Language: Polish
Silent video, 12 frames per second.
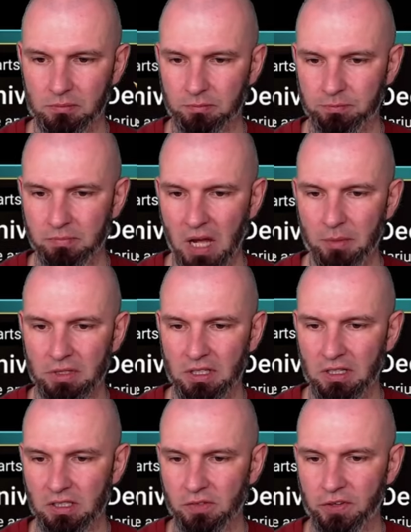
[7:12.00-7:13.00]
mamy ten
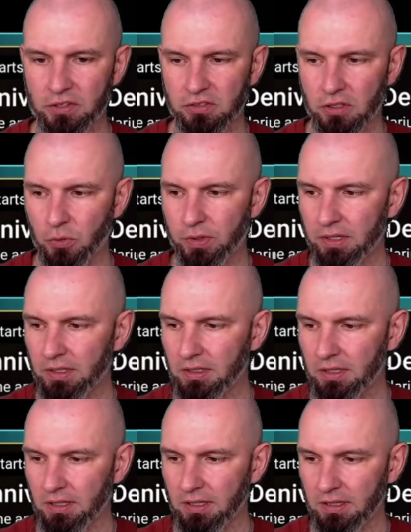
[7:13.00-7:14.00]
Anniversary
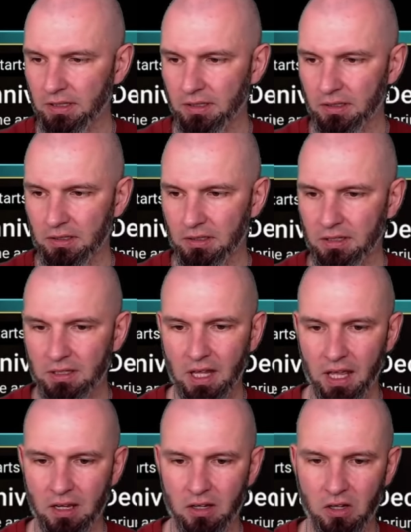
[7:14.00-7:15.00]
e,
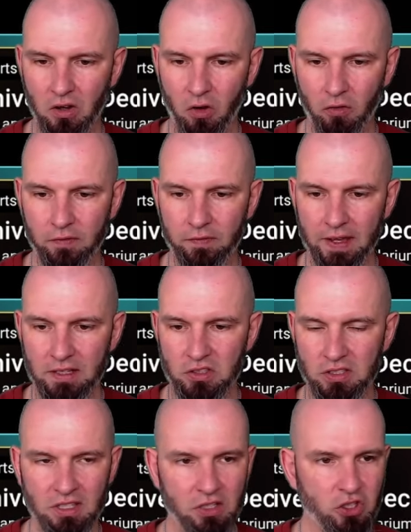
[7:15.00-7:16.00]
Deck of Fate
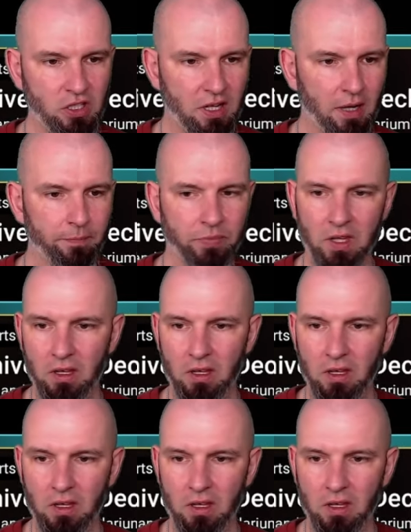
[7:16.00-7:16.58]
się zaczyna.